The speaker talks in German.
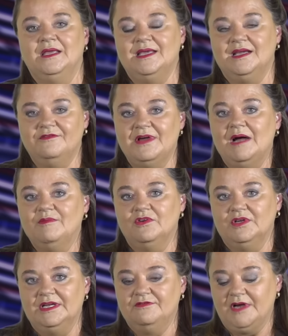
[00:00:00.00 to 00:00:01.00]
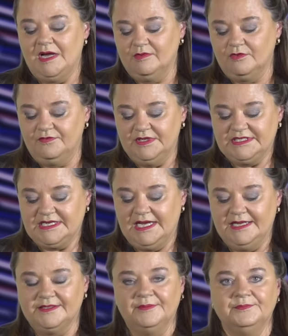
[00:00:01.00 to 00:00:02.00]
ihr Gewerbe oder die
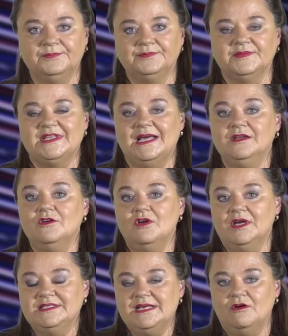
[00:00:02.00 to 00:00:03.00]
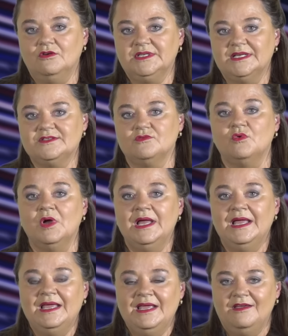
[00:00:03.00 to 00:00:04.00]
Freiberuflichkeit, dann gehören sie auch dazu.
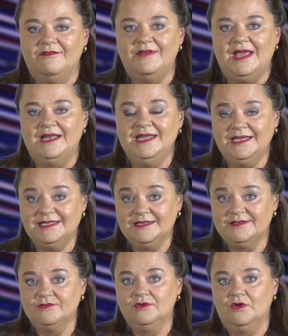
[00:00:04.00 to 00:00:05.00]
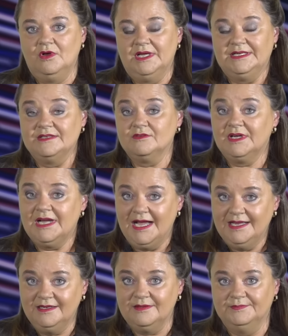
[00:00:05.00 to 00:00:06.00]
Wer nicht dazu gehört, also
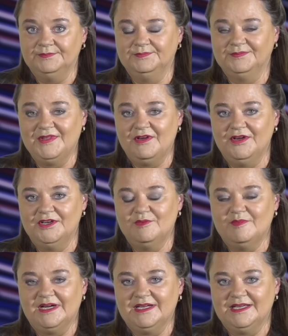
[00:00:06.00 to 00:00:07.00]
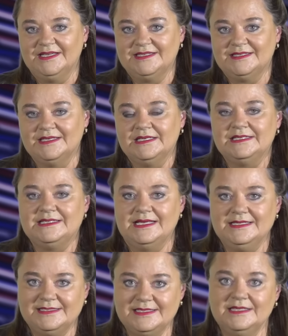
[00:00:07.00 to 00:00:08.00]
keine neue Nummer kriegt.
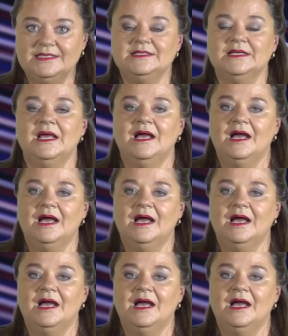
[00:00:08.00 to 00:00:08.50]
Das sind